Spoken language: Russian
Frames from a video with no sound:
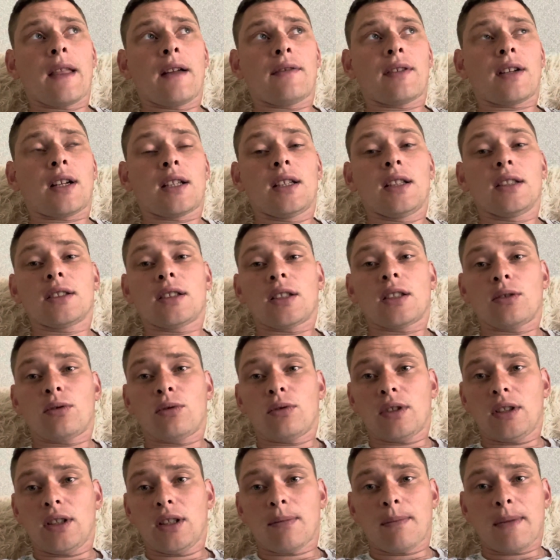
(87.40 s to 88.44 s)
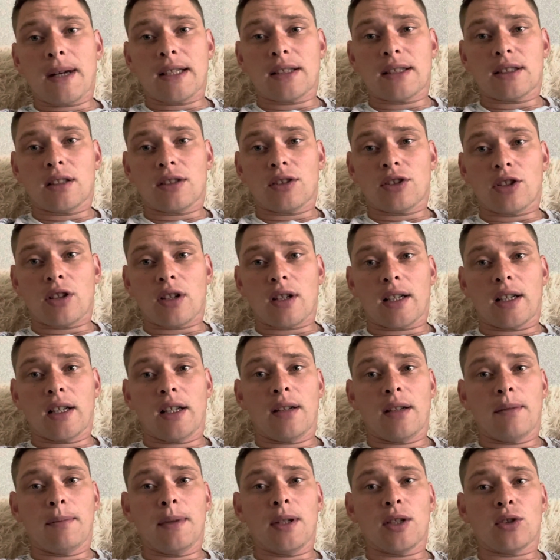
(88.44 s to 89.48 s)
каких-то других мессенджерах
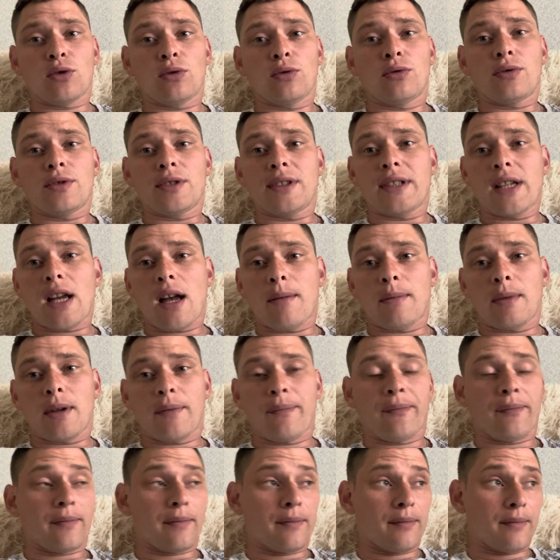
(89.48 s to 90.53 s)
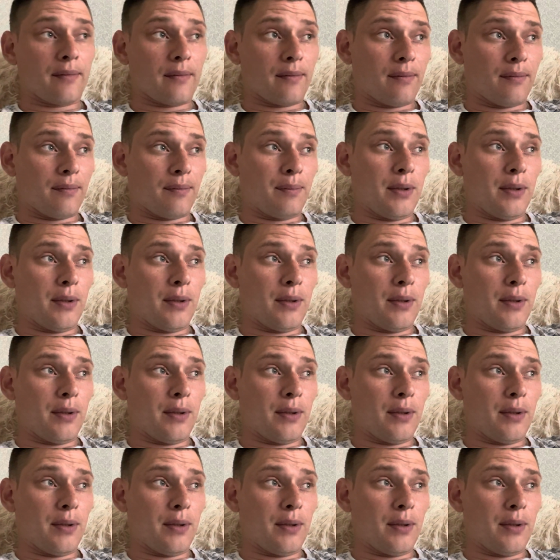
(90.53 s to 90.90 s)
или между друзьями ну,